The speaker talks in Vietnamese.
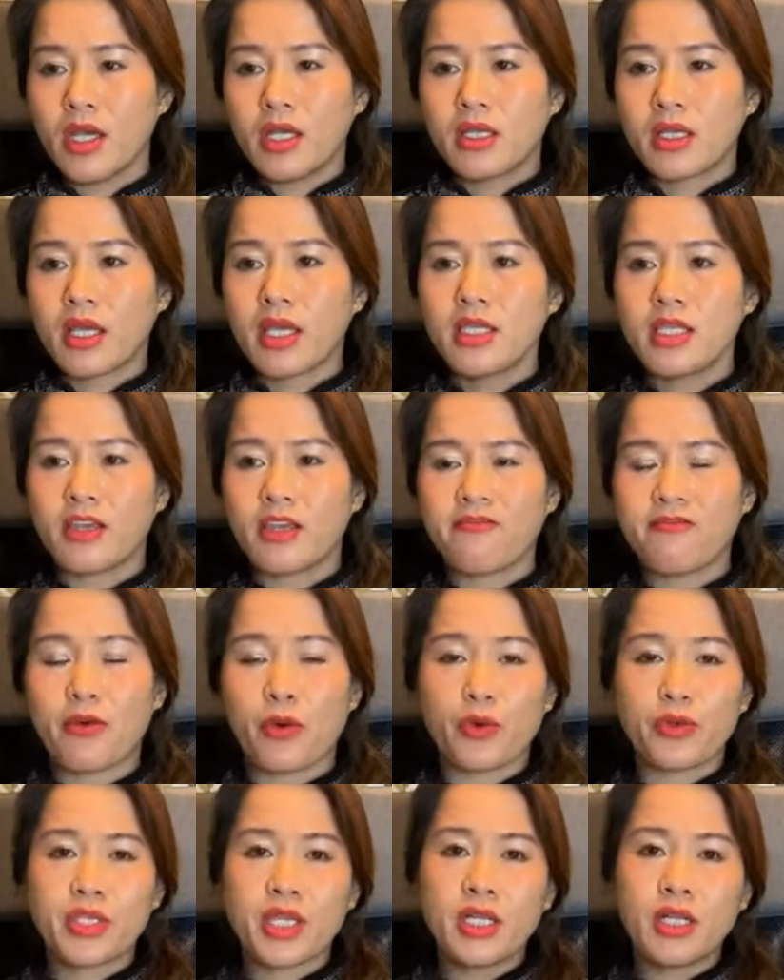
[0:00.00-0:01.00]
cái nhiệm vụ
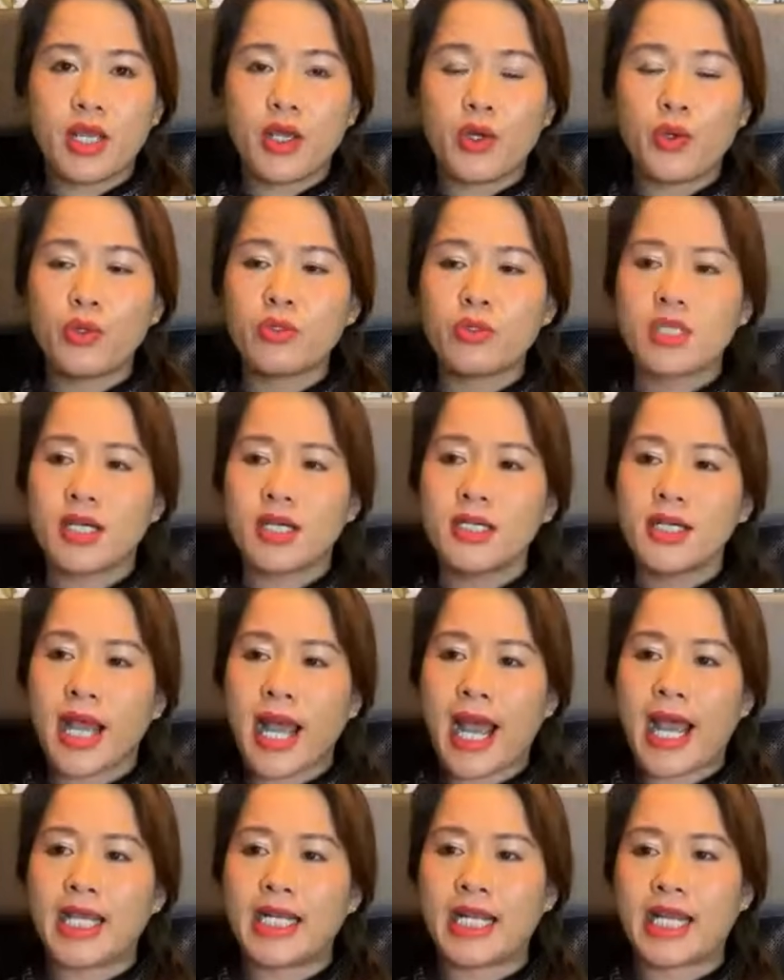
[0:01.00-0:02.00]
chính yếu thứ
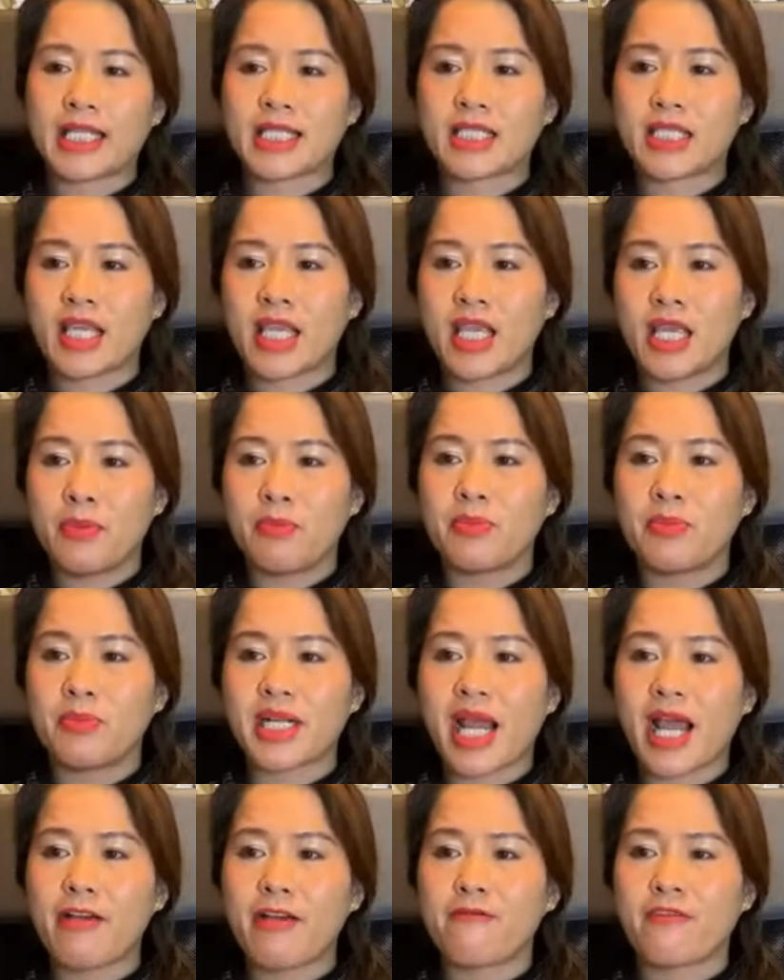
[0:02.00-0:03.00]
hai là tìm
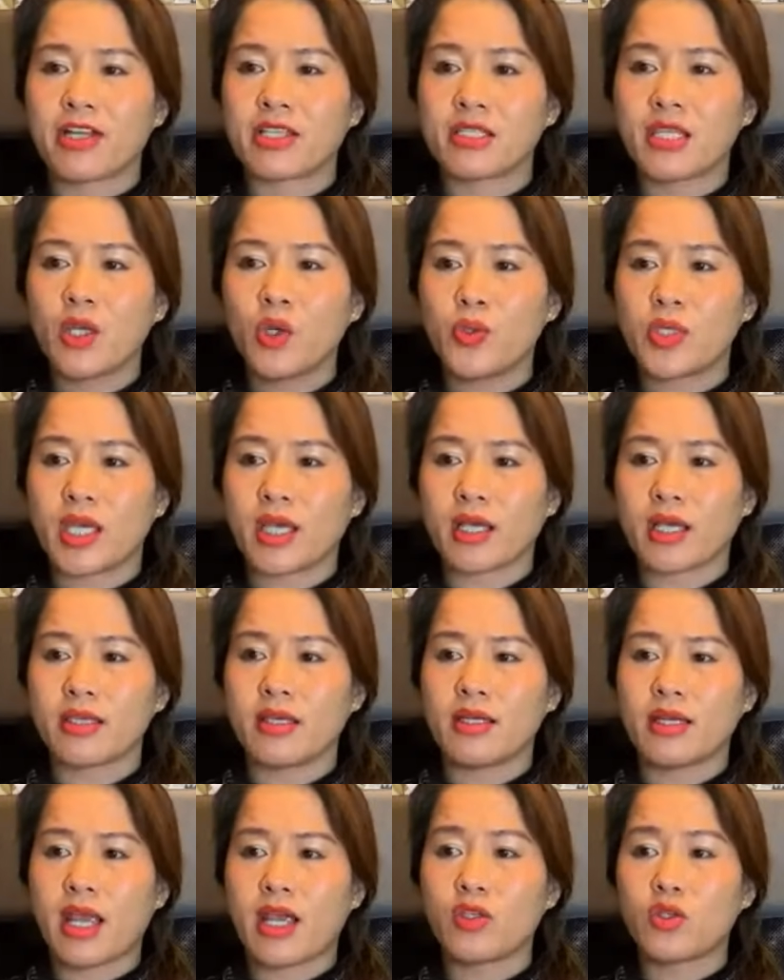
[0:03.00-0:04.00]
ra và tiêu diệt những
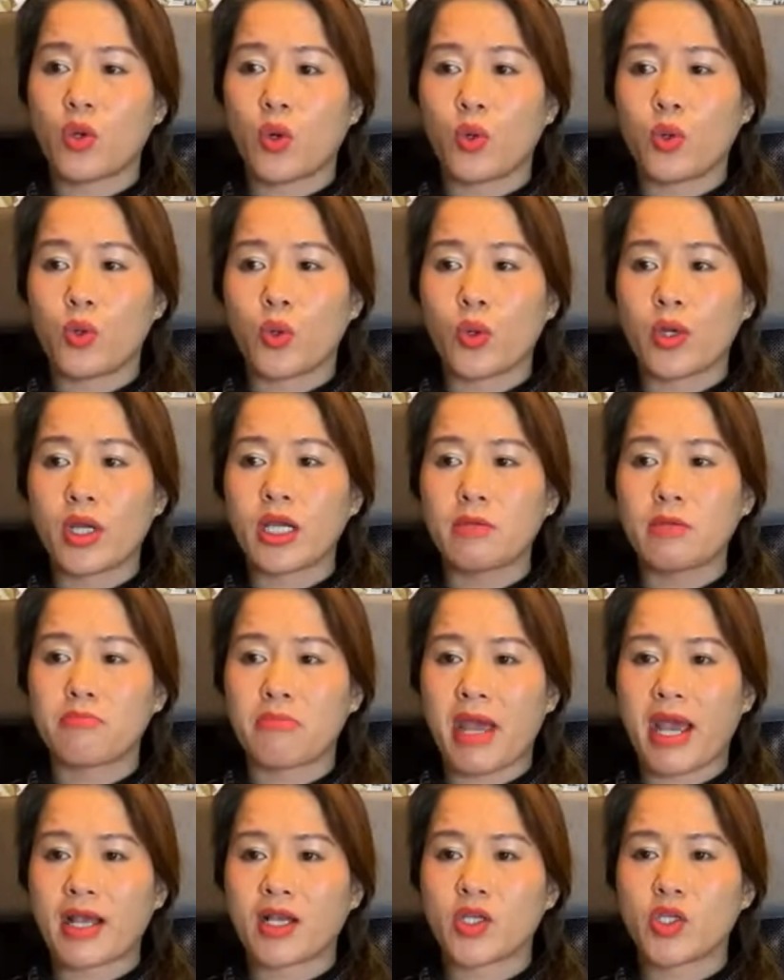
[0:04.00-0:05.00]
kẻ thù của cách
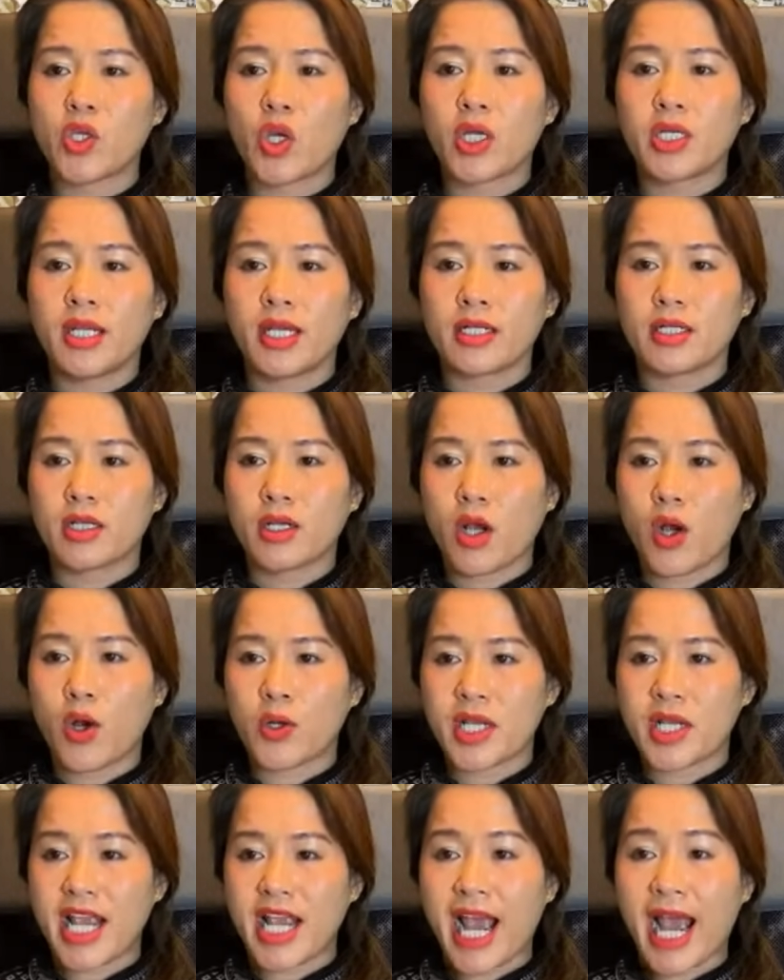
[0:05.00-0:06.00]
mạng do địch
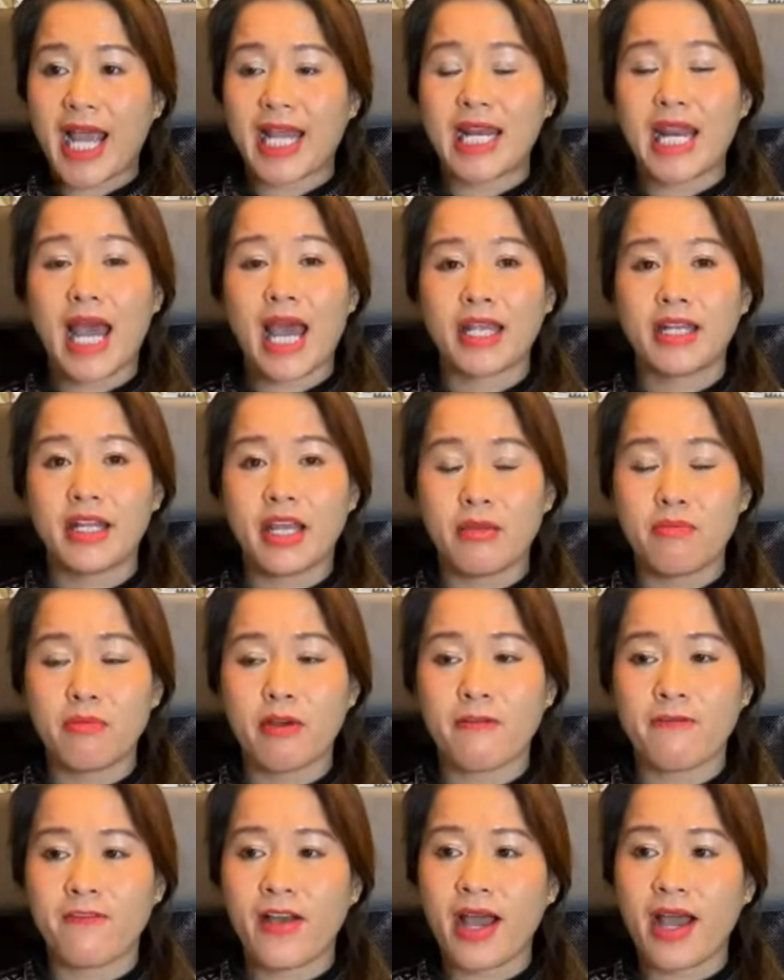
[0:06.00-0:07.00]
còn gài lại để mà
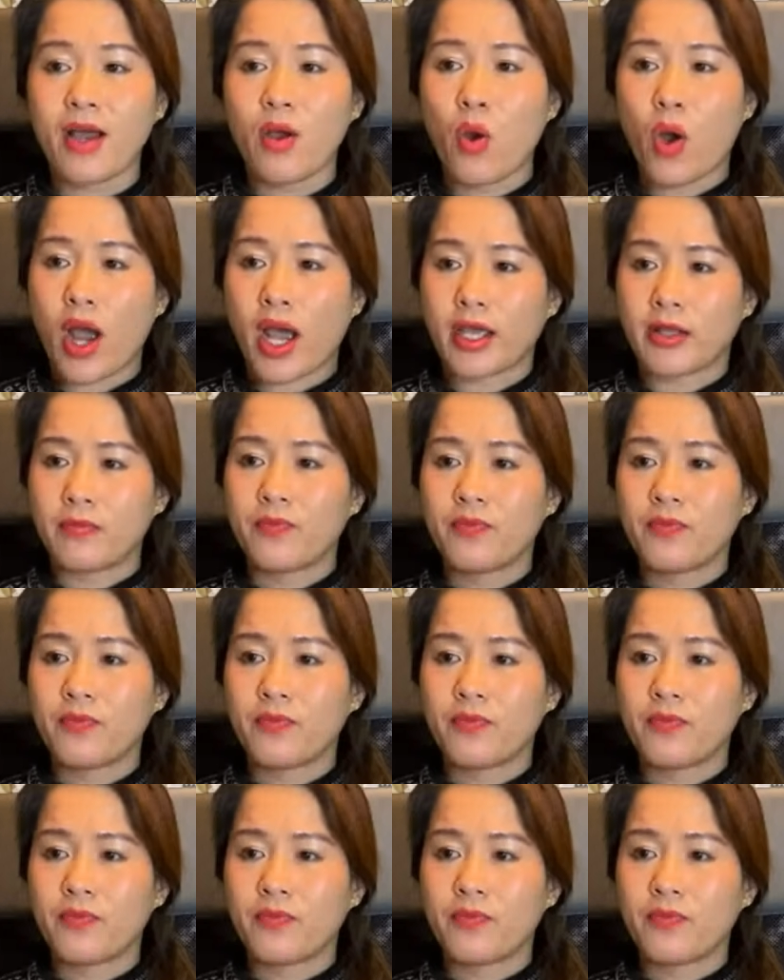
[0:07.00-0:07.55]
phá hoại